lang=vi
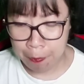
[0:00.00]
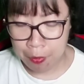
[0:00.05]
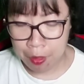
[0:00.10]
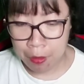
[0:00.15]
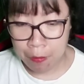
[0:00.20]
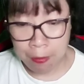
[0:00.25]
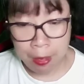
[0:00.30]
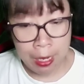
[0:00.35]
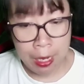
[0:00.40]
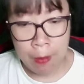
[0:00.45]

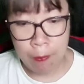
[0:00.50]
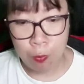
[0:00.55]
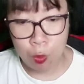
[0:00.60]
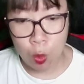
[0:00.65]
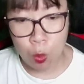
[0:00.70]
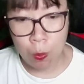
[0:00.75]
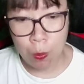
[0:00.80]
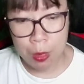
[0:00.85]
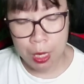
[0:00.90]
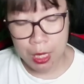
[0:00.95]
Phan Lâm
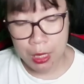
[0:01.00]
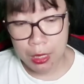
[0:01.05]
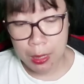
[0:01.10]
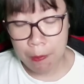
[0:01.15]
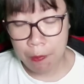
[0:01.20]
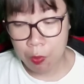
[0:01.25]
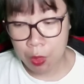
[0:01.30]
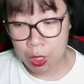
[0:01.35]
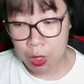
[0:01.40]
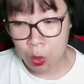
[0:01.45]
cũng biết
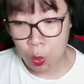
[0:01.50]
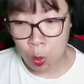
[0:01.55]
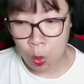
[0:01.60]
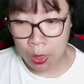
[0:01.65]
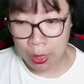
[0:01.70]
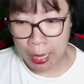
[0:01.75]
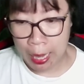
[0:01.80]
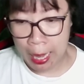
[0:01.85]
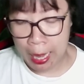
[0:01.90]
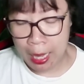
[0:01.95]
tâm tư của
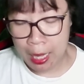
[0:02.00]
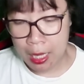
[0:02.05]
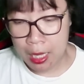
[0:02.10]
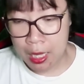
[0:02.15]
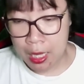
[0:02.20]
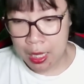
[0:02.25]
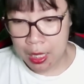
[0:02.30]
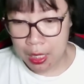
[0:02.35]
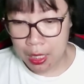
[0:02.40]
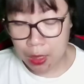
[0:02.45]
gã,
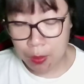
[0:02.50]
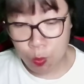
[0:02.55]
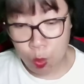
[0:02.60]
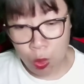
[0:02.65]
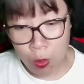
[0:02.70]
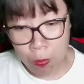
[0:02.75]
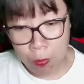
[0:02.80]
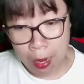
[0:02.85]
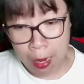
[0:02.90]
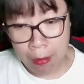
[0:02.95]
nhưng
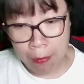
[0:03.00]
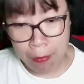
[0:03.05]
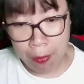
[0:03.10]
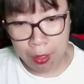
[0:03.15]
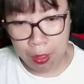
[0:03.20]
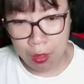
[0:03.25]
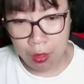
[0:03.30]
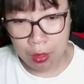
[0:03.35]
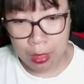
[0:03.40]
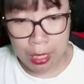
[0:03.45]
muốn phá
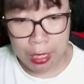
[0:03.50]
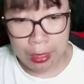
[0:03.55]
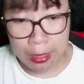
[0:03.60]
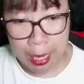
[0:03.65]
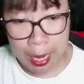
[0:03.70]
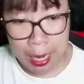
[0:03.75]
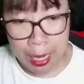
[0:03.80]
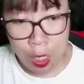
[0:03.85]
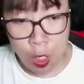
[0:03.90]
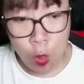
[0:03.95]
vỡ tình
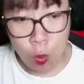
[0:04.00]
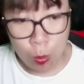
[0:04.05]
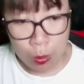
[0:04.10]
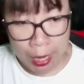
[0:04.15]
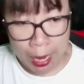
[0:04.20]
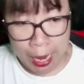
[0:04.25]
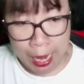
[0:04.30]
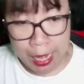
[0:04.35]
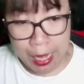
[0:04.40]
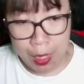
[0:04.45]
thế lúc
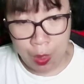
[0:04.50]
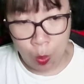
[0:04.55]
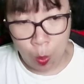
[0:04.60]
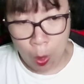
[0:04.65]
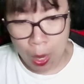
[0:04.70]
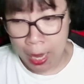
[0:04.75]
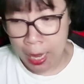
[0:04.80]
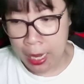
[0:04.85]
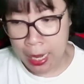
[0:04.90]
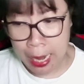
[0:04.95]
này
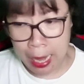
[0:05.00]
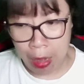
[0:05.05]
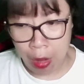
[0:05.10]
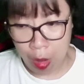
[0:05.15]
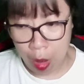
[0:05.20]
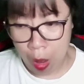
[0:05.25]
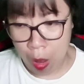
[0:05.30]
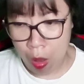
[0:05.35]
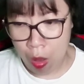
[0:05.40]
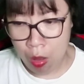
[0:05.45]
quá là
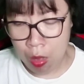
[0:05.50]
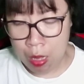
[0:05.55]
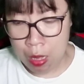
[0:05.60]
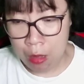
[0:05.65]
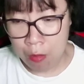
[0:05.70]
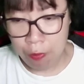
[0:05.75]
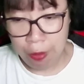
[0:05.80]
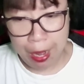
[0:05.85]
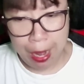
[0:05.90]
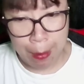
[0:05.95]
khó,
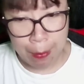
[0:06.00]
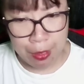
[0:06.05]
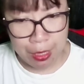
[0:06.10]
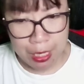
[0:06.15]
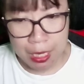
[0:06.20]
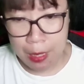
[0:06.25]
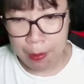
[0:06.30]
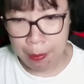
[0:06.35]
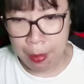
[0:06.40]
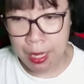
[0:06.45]
phải làm
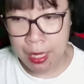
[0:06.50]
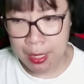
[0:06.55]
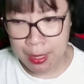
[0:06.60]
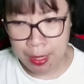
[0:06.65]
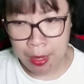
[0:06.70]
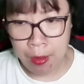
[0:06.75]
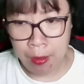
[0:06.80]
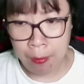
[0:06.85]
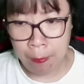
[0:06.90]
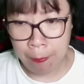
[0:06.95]
gì bây
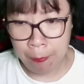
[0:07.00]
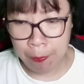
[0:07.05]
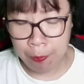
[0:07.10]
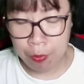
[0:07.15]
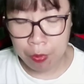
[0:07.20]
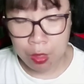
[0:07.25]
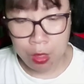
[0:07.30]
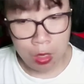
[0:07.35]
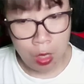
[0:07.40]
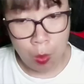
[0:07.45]
giờ?
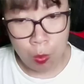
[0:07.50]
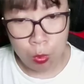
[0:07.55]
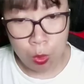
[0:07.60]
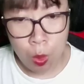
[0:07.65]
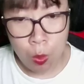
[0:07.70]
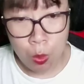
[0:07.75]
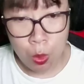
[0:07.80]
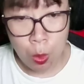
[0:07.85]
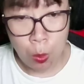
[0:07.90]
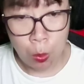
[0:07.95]
Không
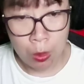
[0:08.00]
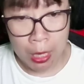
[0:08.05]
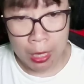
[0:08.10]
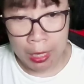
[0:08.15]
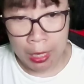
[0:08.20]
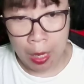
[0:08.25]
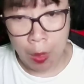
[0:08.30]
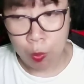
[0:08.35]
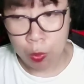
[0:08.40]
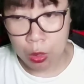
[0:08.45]
thúc giục thần
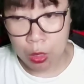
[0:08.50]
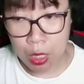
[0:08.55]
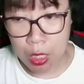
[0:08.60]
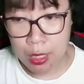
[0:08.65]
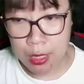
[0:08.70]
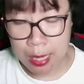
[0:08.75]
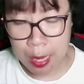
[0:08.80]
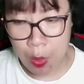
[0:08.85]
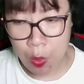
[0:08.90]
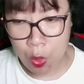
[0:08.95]
long nữa
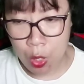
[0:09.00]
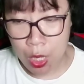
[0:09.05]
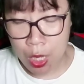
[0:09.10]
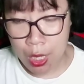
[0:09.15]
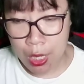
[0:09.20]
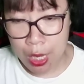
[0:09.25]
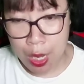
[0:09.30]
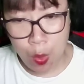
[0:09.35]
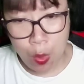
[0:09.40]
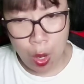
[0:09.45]
sao?
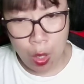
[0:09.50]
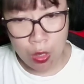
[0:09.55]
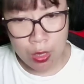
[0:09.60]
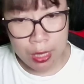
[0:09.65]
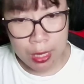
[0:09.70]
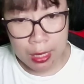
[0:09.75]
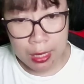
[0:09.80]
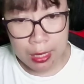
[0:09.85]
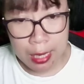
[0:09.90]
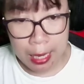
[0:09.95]
Điều đó
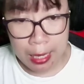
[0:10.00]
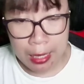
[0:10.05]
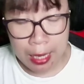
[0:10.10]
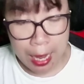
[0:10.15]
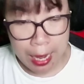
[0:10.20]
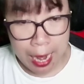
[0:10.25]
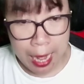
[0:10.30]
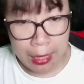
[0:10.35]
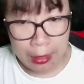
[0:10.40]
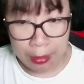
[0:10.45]
chắc chắn
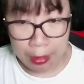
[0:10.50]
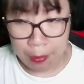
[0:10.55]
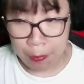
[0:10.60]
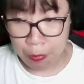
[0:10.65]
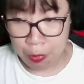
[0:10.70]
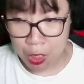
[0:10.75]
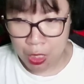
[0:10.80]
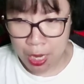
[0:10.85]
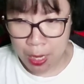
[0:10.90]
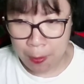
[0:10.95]
là đang
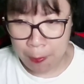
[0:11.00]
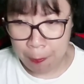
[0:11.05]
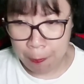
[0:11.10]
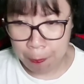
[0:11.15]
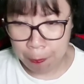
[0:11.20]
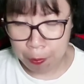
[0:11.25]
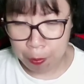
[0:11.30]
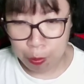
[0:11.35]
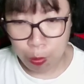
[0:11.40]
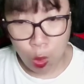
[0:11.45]
tìm chết.
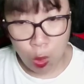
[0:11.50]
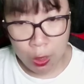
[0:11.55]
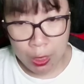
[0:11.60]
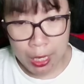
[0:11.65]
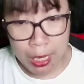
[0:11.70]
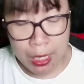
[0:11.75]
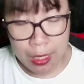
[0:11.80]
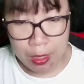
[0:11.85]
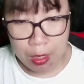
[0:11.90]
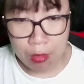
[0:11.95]
Một
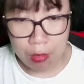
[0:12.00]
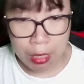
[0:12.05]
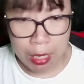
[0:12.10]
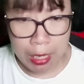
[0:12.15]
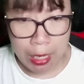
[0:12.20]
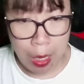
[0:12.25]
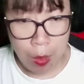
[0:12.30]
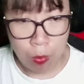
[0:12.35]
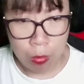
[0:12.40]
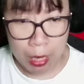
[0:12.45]
khi dừng
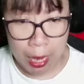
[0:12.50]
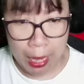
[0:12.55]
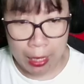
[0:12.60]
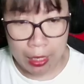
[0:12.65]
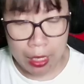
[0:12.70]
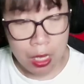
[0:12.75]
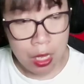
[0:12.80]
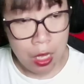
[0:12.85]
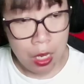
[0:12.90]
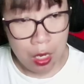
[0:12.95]
thần long lại,
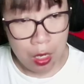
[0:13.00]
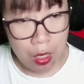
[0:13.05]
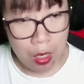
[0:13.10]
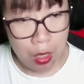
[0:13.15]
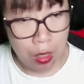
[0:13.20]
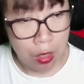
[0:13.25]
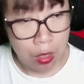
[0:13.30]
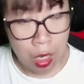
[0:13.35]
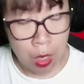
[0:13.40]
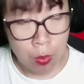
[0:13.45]

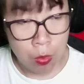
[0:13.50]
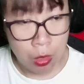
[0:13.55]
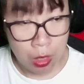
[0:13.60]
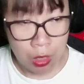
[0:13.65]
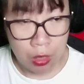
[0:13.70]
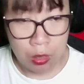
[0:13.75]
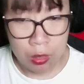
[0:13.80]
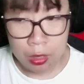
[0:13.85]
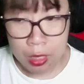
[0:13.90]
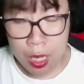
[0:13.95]
lượng long
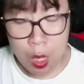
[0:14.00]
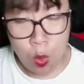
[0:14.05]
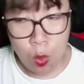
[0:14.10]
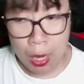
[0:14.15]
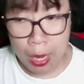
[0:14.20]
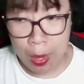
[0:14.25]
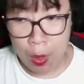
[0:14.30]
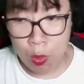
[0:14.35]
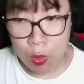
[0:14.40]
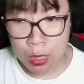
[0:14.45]
lực tiêu
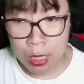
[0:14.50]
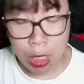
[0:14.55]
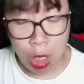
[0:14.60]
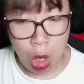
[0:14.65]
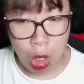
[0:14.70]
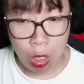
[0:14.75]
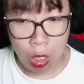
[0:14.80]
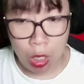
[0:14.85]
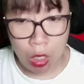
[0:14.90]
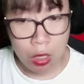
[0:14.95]
hao sẽ
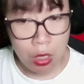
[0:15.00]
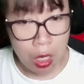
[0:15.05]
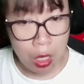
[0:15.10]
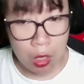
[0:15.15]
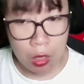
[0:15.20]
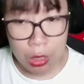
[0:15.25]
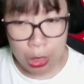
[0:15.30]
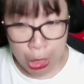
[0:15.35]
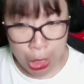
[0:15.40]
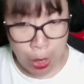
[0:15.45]
còn lớn
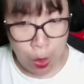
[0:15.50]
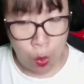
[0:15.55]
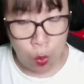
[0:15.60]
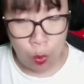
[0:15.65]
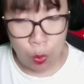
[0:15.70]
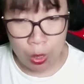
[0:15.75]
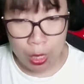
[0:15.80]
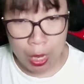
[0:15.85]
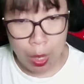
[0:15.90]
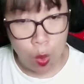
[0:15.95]
hơn nhiều
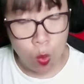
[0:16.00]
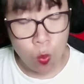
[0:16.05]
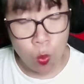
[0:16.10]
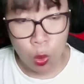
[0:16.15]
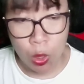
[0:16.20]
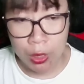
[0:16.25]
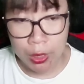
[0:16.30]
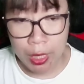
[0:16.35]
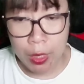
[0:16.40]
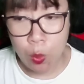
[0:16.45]
nếu
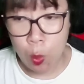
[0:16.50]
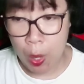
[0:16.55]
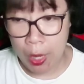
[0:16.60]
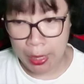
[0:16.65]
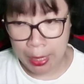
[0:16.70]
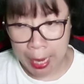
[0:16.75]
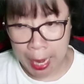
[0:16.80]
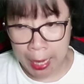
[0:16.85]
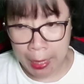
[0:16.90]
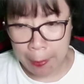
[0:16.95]
muốn kích
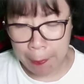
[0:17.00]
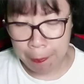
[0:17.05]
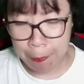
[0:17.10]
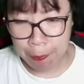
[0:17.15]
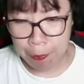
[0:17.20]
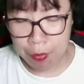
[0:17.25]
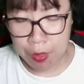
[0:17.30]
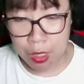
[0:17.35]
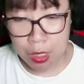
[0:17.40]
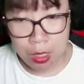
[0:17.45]
hoạt lại.
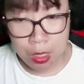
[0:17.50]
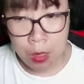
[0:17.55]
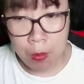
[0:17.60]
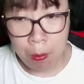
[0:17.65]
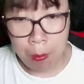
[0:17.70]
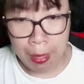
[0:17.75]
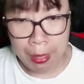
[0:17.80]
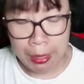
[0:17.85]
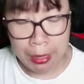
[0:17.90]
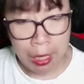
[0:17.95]
Sức
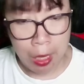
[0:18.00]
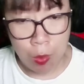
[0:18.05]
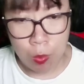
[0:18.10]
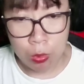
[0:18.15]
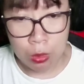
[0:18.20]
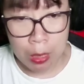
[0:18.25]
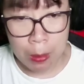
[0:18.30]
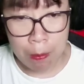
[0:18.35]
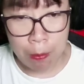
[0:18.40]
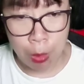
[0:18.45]
mạnh
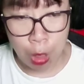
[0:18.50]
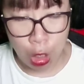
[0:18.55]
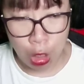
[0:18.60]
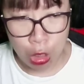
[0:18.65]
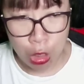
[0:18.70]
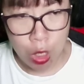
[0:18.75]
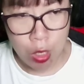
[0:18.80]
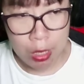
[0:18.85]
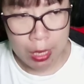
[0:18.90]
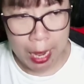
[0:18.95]
long tâm còn
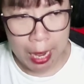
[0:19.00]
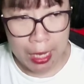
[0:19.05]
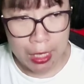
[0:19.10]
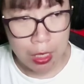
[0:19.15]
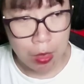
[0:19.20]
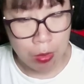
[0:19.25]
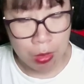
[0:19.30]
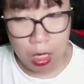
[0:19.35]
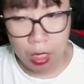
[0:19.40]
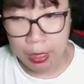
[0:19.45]
sót lại
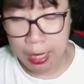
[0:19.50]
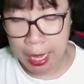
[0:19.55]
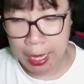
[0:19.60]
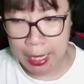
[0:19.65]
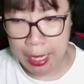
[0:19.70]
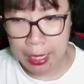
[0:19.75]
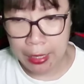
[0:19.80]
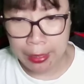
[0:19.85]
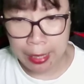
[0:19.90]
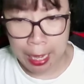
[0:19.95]
trong cơ thể
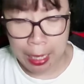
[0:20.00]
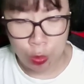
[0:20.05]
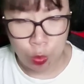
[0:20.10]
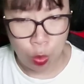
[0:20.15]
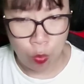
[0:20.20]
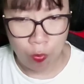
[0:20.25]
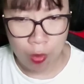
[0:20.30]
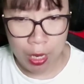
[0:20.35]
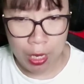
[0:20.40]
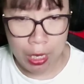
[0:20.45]
hiện tại
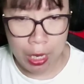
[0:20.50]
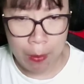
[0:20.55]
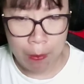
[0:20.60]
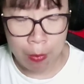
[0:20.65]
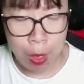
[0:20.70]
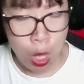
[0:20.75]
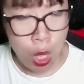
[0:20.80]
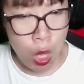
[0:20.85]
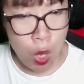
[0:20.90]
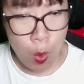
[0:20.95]
của Phan Lâm
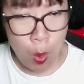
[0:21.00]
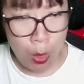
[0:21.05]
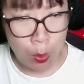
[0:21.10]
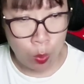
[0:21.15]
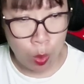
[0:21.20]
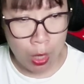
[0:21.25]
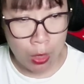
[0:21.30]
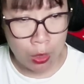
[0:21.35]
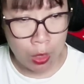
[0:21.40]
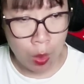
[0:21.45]
hoàn
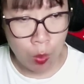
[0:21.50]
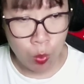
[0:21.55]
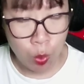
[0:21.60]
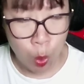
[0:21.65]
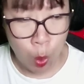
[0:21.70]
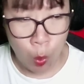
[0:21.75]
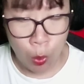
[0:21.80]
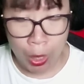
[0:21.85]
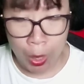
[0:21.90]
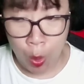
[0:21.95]
toàn không
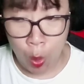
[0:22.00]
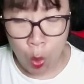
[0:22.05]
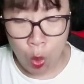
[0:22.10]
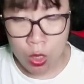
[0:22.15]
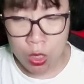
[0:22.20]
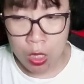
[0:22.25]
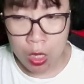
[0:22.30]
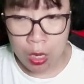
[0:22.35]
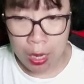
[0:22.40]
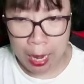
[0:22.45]
đủ để hỗ
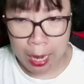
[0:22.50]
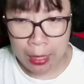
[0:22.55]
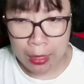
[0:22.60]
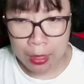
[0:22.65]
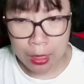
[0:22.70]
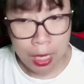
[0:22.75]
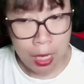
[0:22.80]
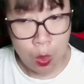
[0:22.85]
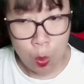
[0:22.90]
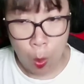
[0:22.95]
trợ
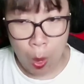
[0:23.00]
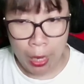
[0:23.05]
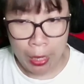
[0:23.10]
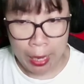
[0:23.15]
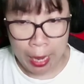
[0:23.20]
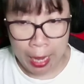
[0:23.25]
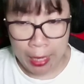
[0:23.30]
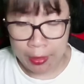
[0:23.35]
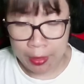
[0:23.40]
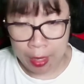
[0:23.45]
hắn kích
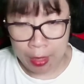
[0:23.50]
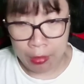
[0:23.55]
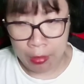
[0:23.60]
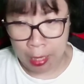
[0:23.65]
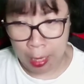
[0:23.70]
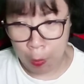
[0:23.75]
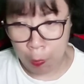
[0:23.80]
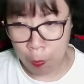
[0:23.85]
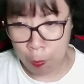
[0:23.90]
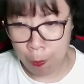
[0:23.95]
hoạt lại thần
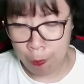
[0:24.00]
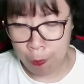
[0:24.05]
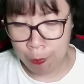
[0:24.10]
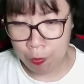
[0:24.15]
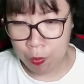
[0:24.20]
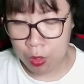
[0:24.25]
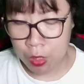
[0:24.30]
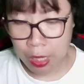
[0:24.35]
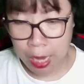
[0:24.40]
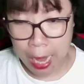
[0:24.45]
long.
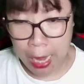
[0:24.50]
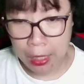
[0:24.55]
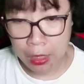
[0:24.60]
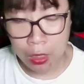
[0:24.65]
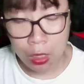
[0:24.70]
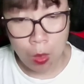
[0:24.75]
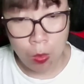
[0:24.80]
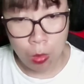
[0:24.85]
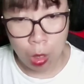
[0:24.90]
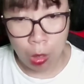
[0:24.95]

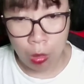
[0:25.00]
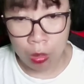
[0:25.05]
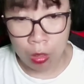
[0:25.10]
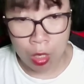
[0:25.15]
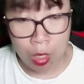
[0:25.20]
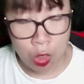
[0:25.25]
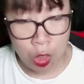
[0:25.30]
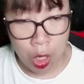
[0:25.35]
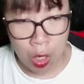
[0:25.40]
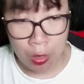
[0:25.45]
Hắn không còn
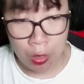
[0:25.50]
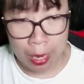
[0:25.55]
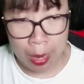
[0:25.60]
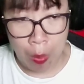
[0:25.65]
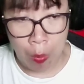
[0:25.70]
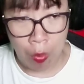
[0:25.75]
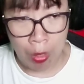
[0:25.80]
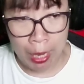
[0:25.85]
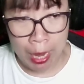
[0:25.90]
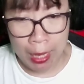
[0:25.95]
lựa chọn
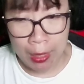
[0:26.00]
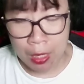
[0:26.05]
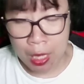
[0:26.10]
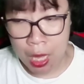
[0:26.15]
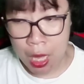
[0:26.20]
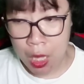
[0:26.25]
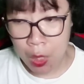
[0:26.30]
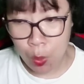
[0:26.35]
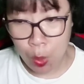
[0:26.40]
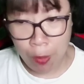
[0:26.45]
nào khác
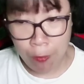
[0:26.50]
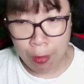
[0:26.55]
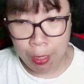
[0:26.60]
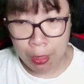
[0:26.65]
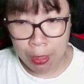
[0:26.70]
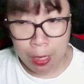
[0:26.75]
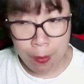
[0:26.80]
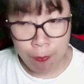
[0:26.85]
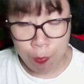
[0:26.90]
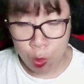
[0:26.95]
ngoài việc
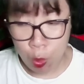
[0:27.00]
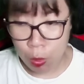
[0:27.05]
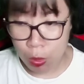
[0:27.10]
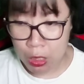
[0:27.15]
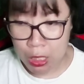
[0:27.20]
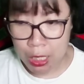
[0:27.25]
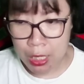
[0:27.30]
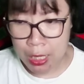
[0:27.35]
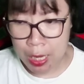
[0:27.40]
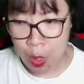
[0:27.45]
tiếp tục
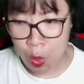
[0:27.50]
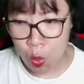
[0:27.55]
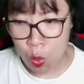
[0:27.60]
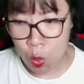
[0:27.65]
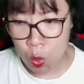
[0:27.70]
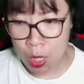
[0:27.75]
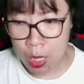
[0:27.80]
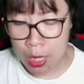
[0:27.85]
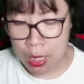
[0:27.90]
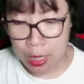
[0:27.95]
chiến
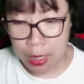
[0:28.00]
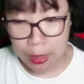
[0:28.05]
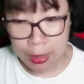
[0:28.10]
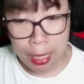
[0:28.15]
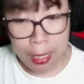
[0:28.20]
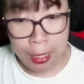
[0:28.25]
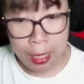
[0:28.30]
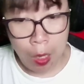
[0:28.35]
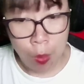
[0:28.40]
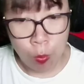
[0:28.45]
đấu.
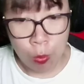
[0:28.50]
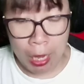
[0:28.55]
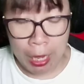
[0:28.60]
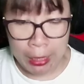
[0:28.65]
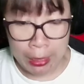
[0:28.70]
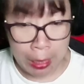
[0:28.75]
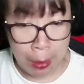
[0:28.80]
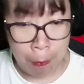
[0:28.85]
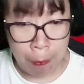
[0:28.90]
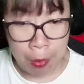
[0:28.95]
Thần long
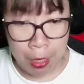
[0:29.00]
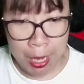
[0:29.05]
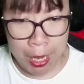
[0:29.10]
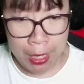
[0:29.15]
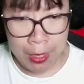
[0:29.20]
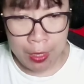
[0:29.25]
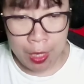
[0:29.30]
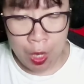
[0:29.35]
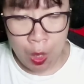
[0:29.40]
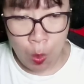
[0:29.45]
lại gầm
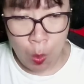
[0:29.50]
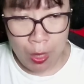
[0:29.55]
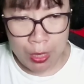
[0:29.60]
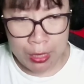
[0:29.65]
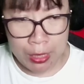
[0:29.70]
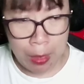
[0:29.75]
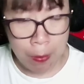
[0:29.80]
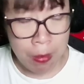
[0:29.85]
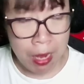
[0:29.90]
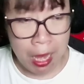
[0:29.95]
lên, hòa
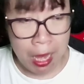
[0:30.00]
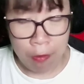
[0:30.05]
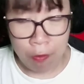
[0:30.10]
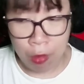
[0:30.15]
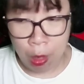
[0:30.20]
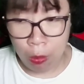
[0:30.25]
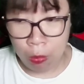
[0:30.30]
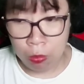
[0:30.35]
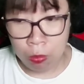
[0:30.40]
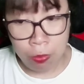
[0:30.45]
diễm lại
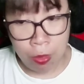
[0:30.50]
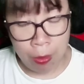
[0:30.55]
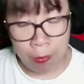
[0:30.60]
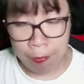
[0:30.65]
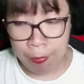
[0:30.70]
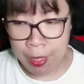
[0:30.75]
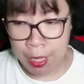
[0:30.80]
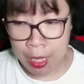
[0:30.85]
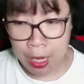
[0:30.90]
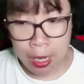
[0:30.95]
phóng về
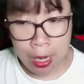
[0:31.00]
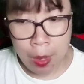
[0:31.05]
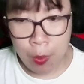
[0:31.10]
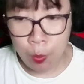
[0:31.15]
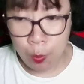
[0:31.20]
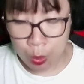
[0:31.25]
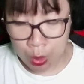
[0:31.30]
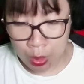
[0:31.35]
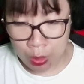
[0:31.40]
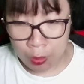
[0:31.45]
phía
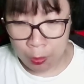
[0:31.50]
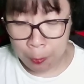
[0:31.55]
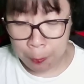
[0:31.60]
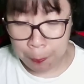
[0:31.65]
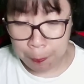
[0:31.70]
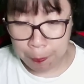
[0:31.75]
long tử.